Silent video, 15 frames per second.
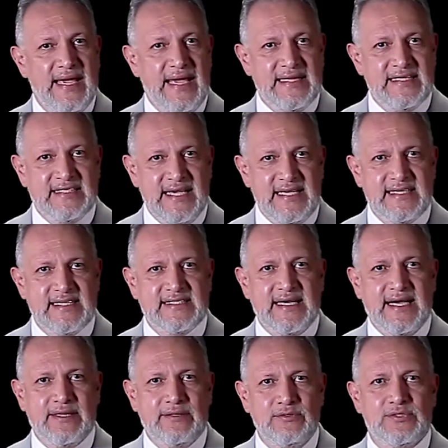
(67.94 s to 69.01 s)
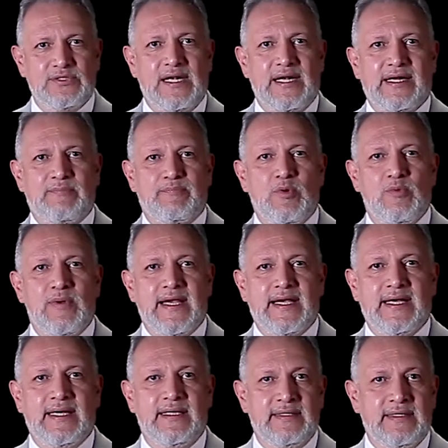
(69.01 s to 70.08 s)
En seis estados de la
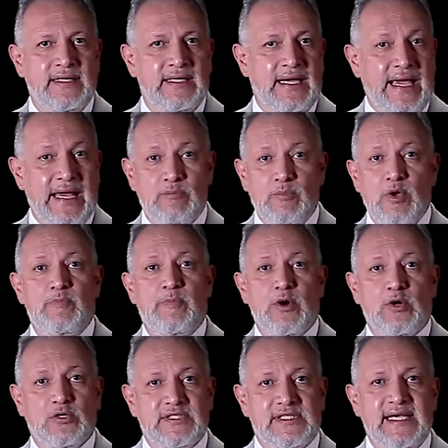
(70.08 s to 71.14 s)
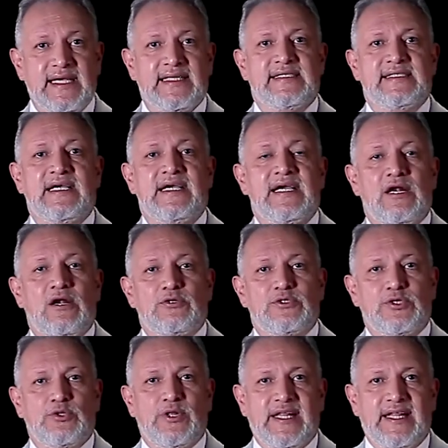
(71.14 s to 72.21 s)
República, en muy pocos días, los
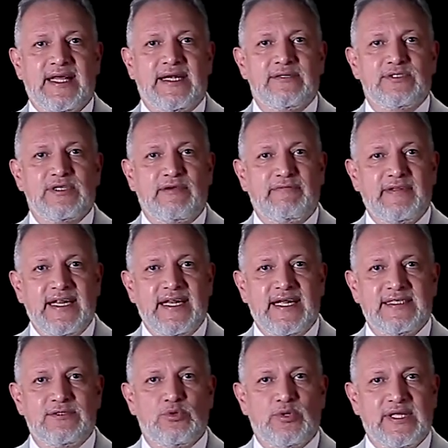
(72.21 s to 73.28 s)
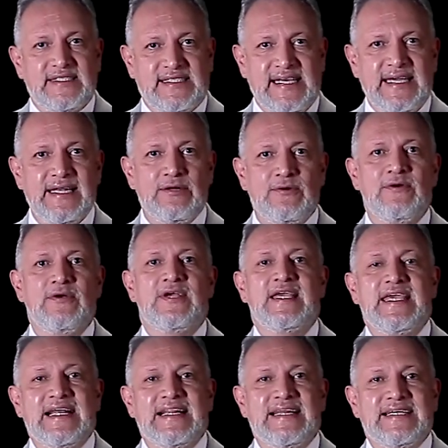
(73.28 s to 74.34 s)
ciudadanos definirán su destino
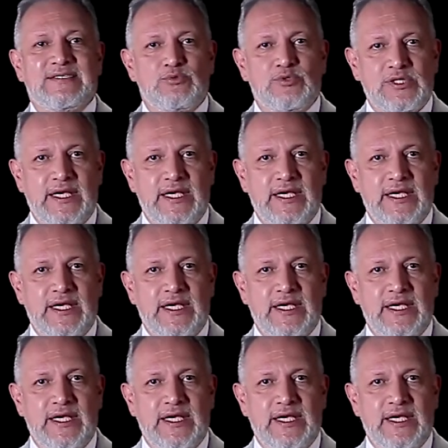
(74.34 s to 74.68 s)
y el de sus